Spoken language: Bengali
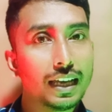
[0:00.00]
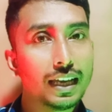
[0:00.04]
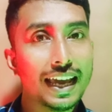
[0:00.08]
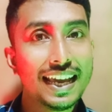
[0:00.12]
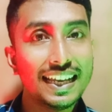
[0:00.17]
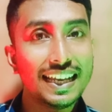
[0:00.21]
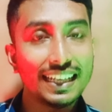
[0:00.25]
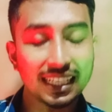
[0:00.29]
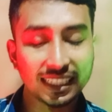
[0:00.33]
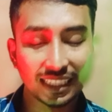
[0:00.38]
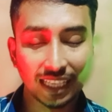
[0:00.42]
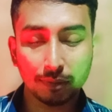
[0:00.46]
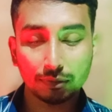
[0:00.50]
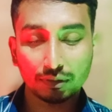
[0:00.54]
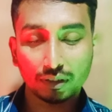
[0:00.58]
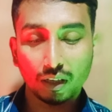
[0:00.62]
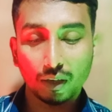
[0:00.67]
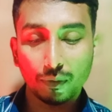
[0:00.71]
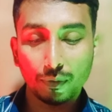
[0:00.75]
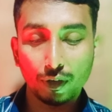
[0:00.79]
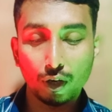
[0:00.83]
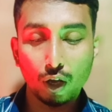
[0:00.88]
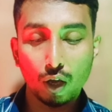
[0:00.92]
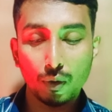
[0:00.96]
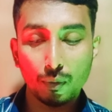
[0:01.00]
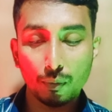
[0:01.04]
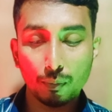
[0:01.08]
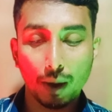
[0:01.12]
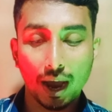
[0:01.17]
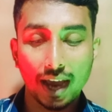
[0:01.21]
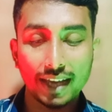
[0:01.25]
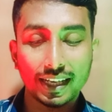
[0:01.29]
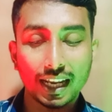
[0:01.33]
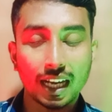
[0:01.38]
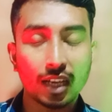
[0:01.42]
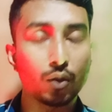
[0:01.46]
এই যে সাবস্ক্রাইবার ভিডিও আমি
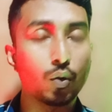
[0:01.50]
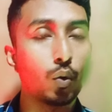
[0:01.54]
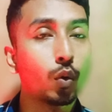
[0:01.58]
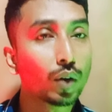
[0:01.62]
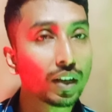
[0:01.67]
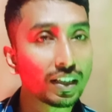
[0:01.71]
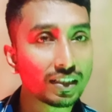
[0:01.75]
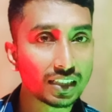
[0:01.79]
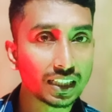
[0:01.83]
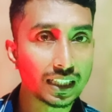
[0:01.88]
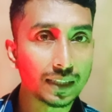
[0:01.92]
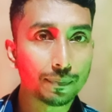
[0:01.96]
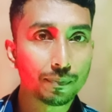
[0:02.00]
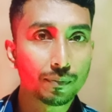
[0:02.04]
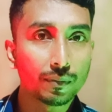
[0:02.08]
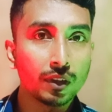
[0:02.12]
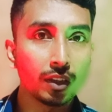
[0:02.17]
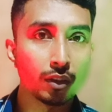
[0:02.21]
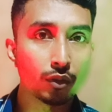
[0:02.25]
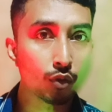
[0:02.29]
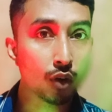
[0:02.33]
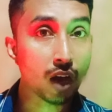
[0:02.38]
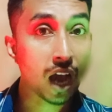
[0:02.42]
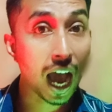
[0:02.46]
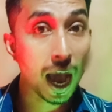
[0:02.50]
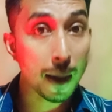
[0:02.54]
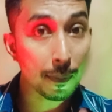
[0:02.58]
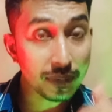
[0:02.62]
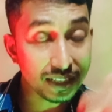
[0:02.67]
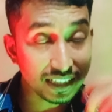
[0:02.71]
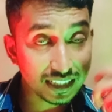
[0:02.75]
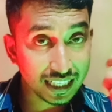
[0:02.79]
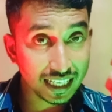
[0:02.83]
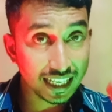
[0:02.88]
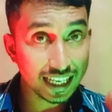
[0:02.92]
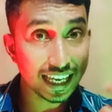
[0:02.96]
ভাইরাল করেছি তো আমি
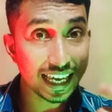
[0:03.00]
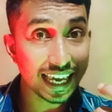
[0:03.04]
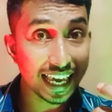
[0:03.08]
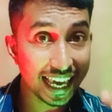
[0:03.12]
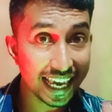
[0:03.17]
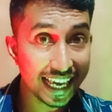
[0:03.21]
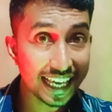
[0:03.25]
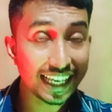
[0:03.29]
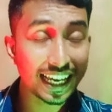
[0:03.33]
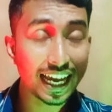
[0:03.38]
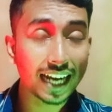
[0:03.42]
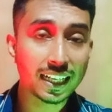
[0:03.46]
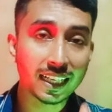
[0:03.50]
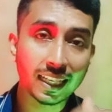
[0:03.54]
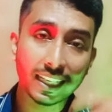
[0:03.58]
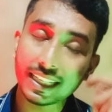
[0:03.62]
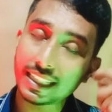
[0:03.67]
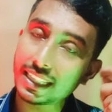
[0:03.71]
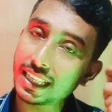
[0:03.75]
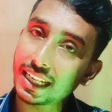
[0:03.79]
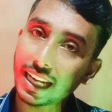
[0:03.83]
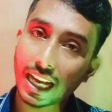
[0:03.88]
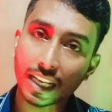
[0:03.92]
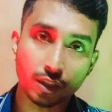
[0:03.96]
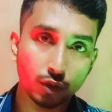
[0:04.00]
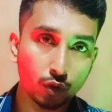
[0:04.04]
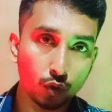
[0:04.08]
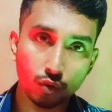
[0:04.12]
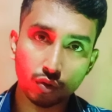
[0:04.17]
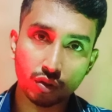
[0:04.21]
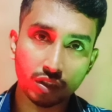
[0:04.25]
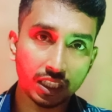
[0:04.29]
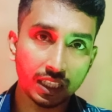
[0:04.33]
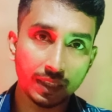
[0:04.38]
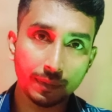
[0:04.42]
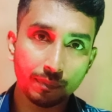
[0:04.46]
যে এই ক্যাটাগরিতে কাজ
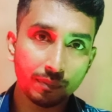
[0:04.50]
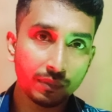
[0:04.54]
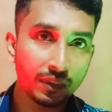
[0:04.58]
করছি